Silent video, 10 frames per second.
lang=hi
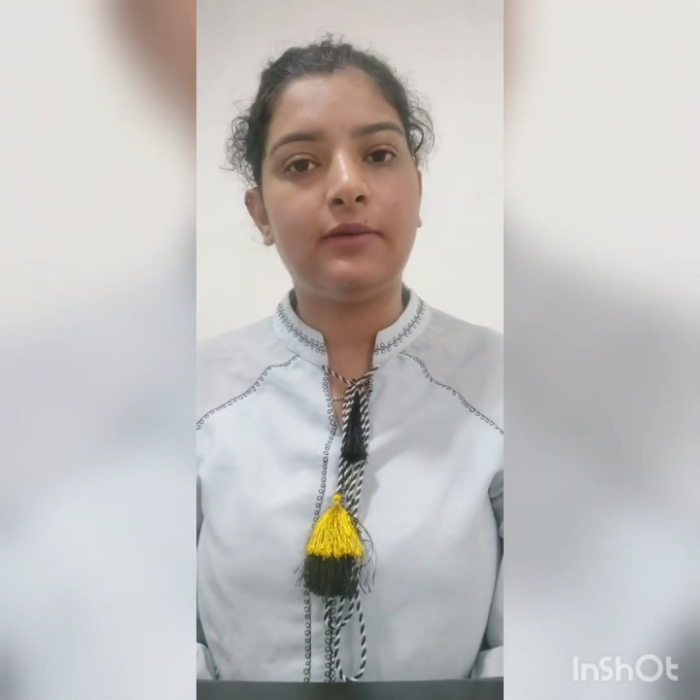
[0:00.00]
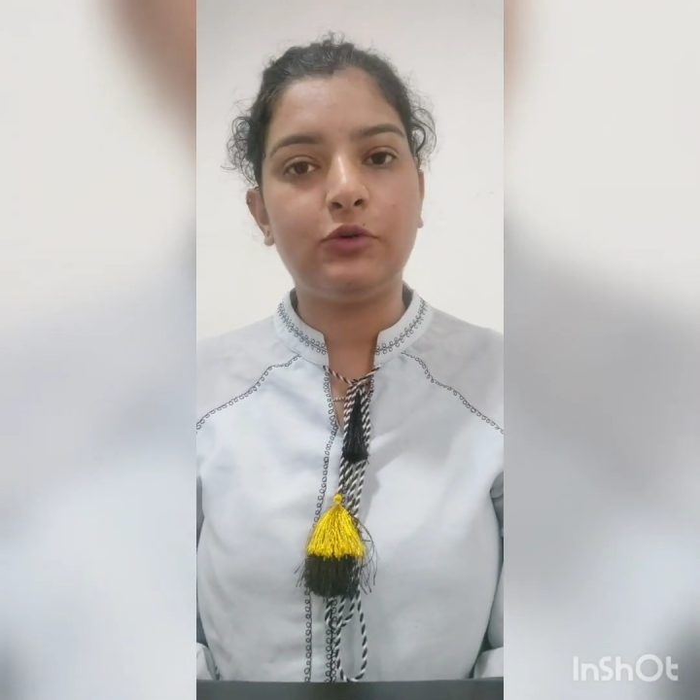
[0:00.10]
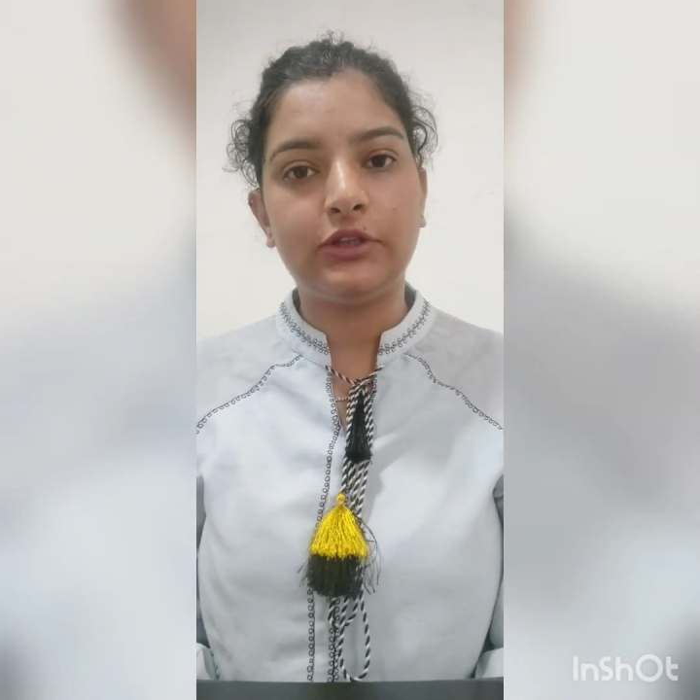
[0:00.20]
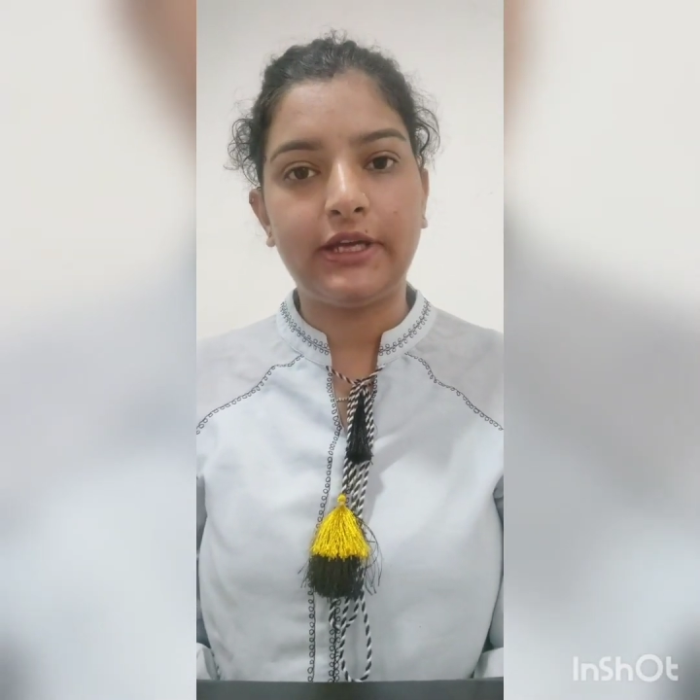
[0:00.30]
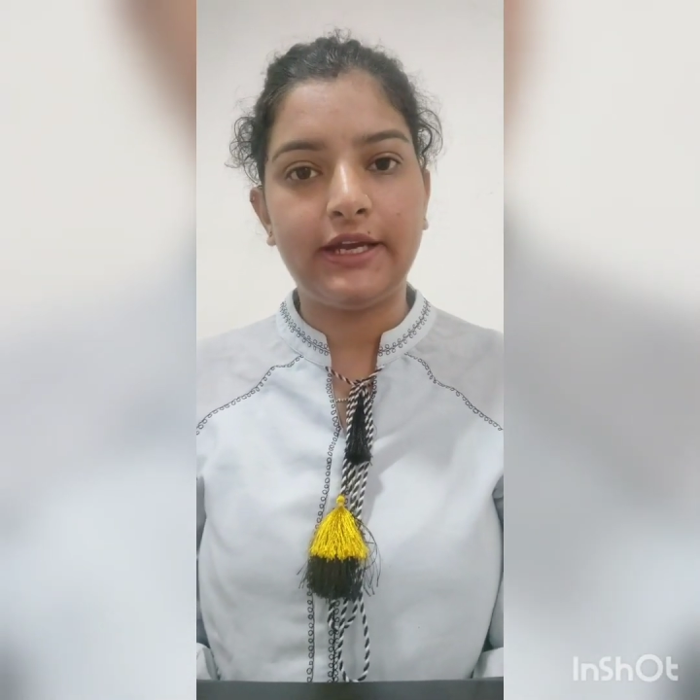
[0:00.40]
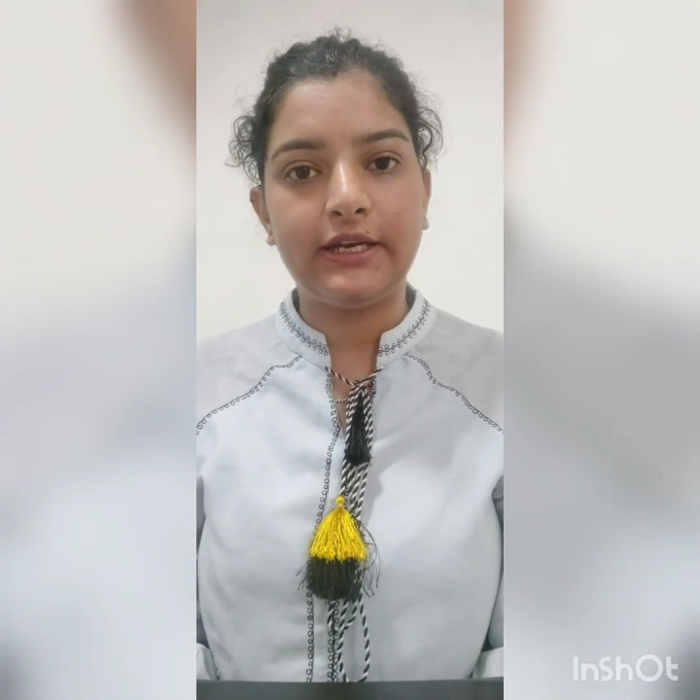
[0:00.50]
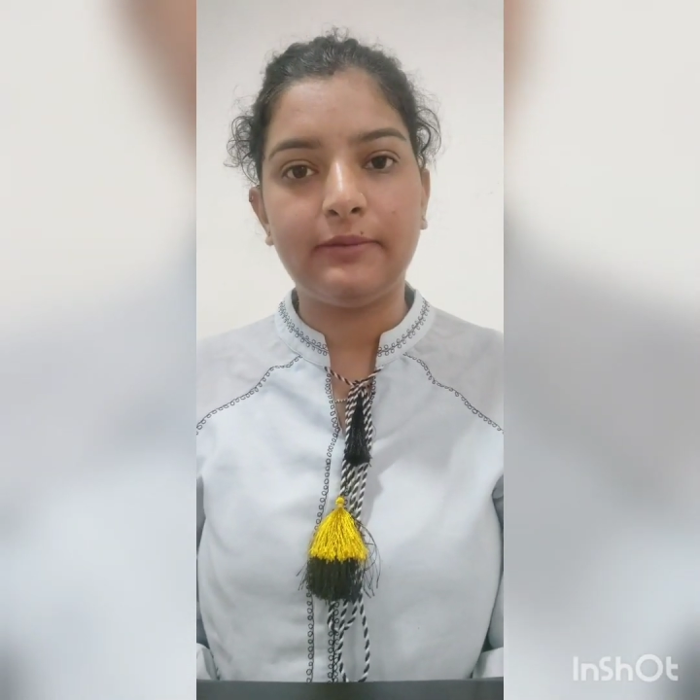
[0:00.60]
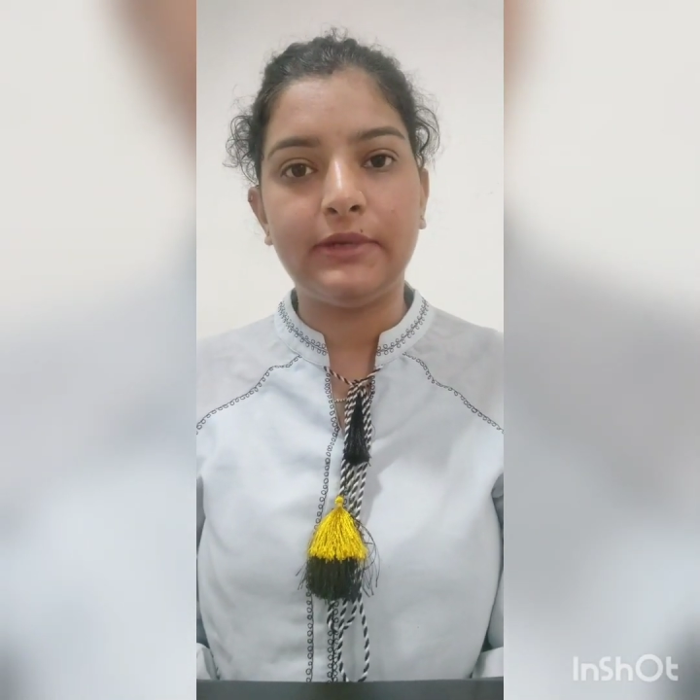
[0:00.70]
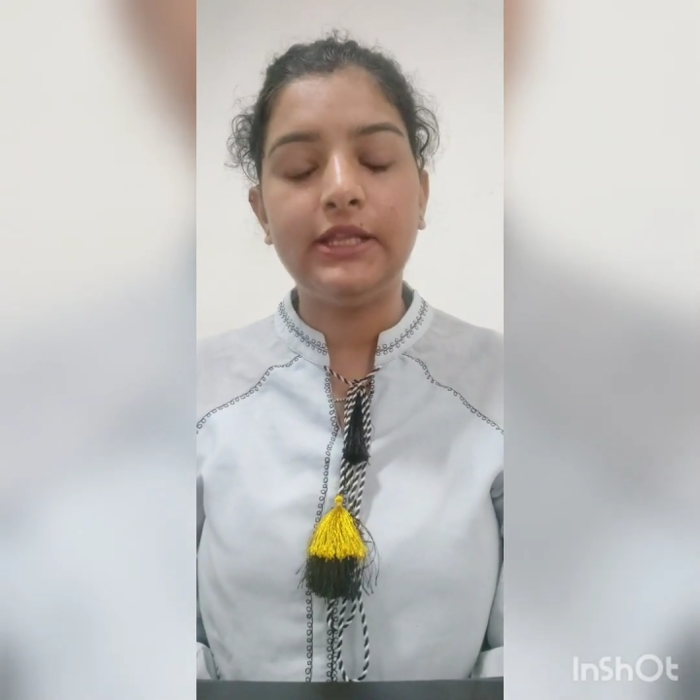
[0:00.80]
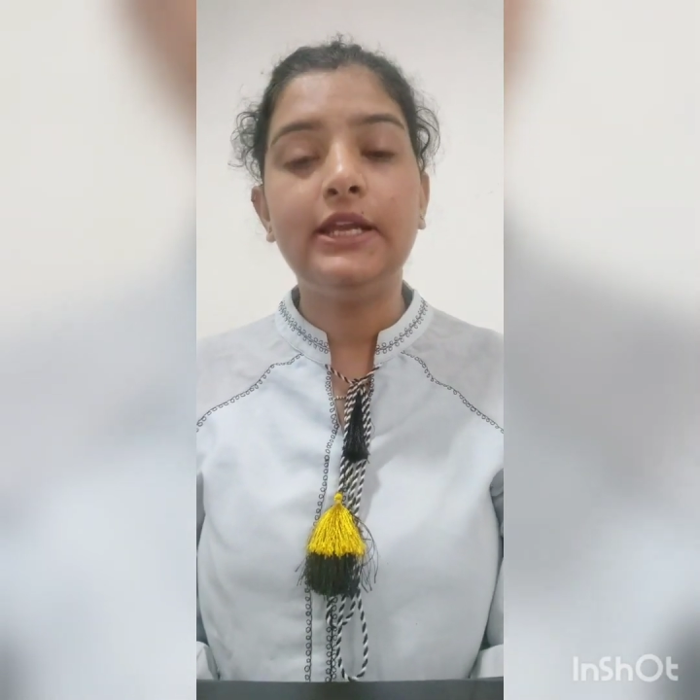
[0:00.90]
क्या बोलता है
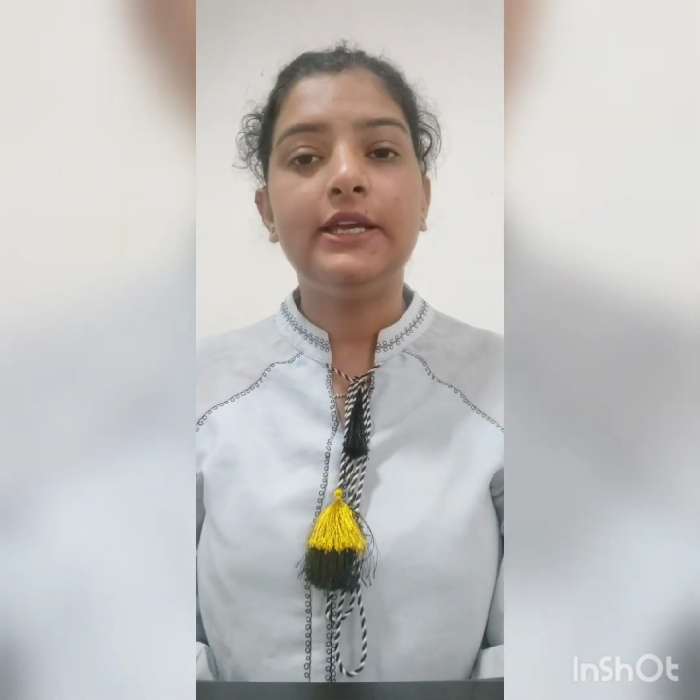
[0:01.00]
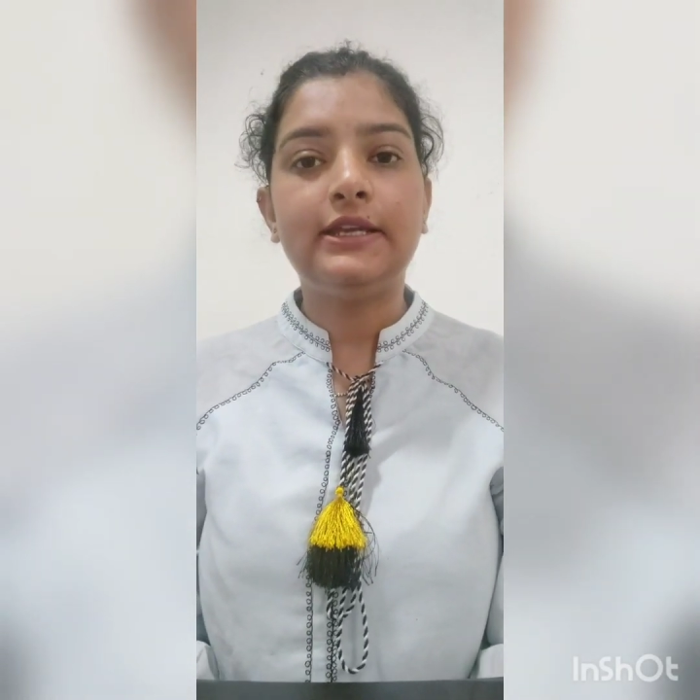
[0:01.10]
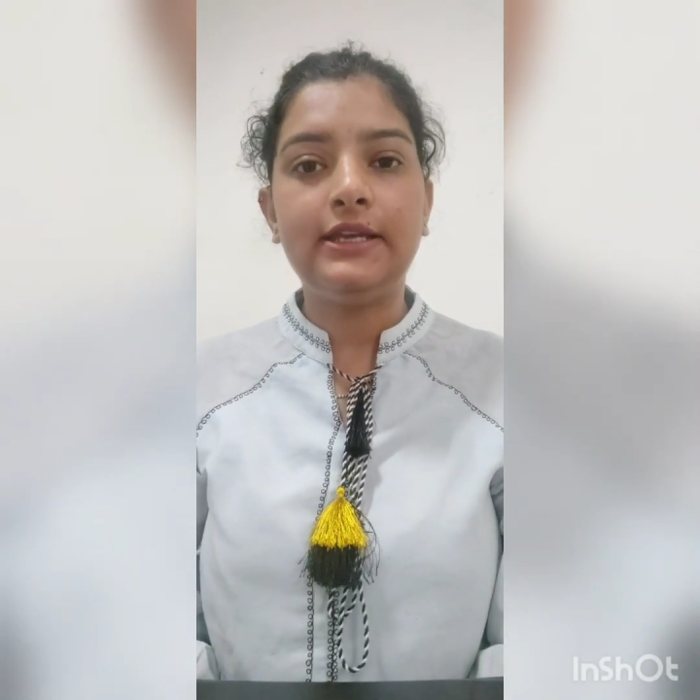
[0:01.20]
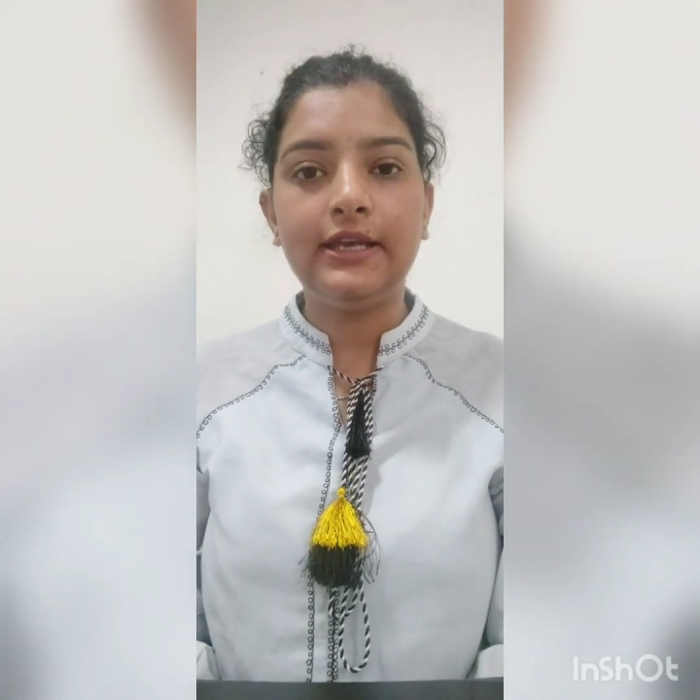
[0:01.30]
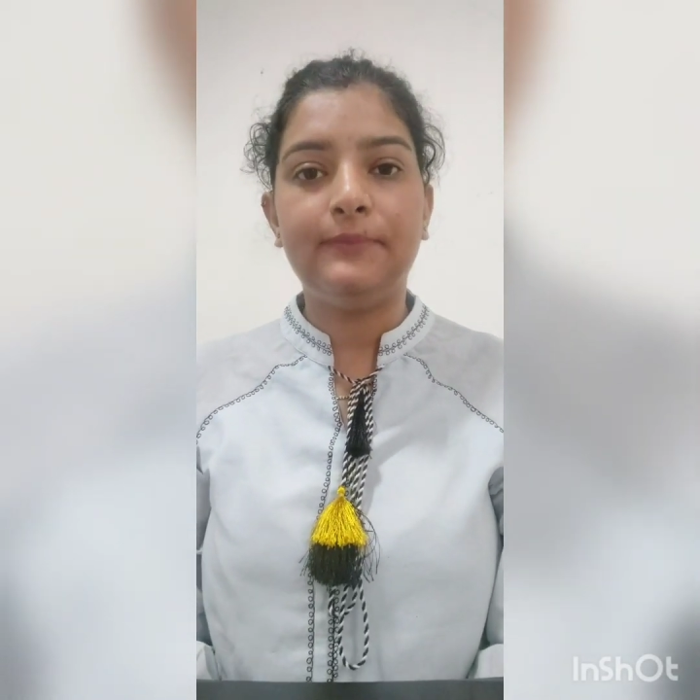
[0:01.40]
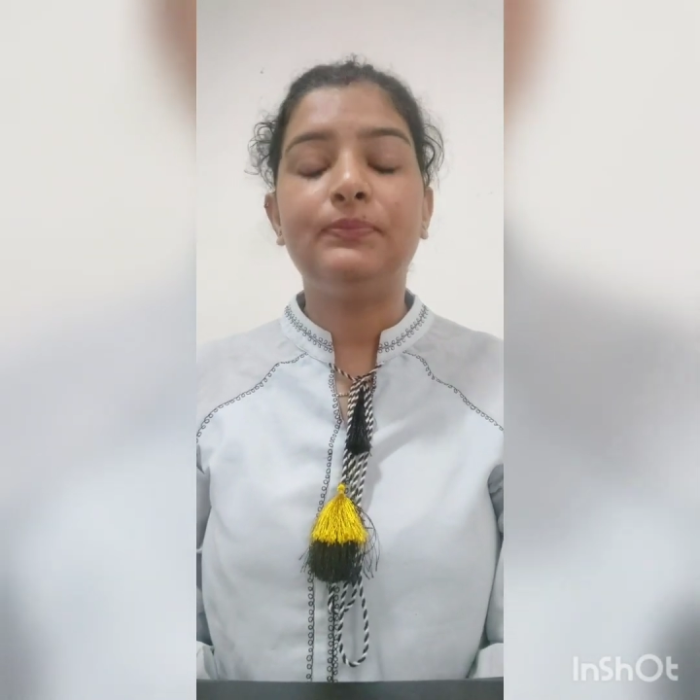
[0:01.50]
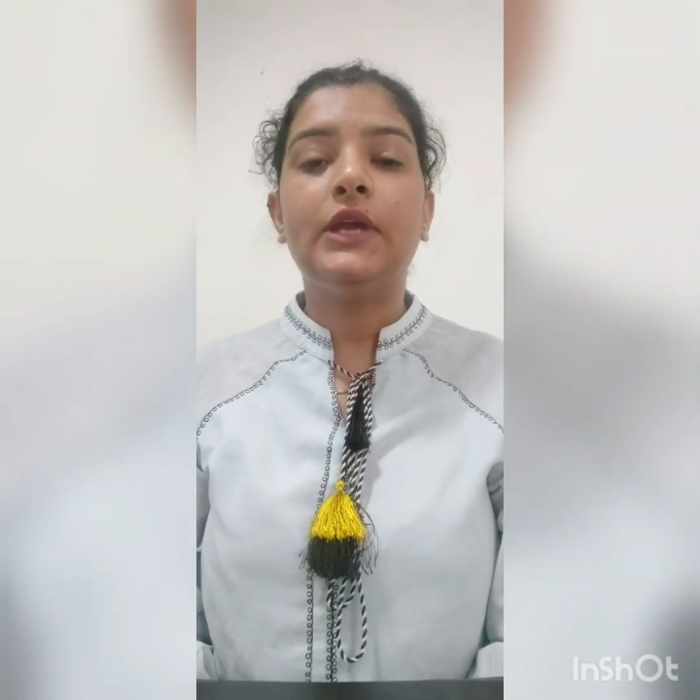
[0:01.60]
टेबल कि